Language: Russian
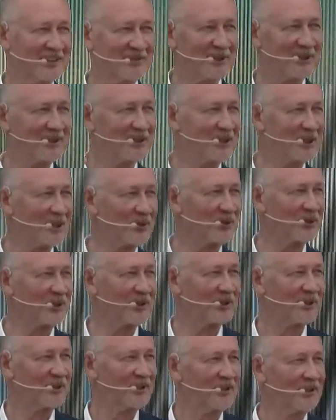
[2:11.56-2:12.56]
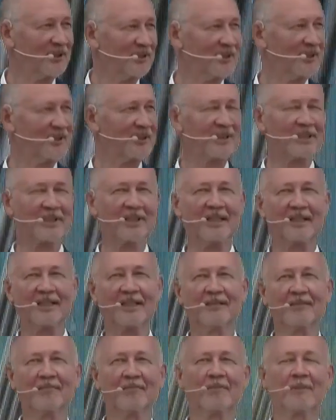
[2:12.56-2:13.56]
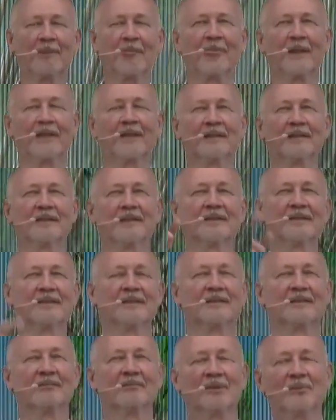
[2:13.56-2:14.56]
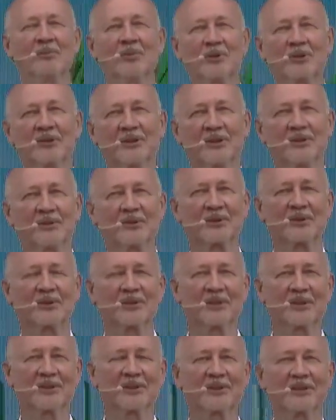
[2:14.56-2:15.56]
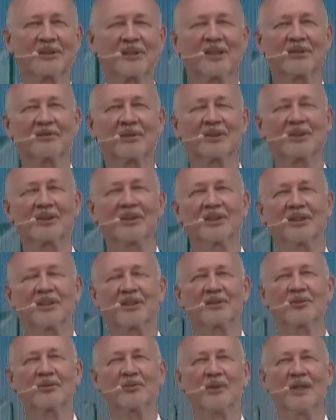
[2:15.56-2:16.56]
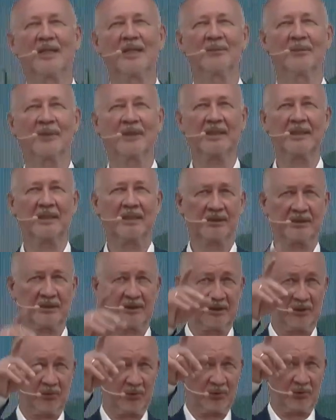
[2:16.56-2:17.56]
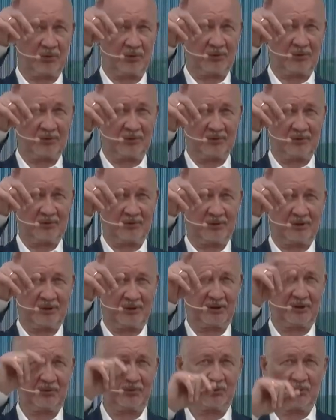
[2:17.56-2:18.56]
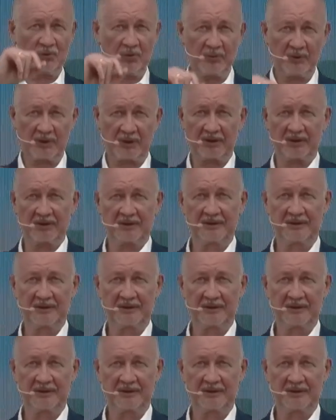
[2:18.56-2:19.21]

чем эти дороги. И когда помощник вот э, главного шейха Дубая поднялся на вот э, гостевой домик,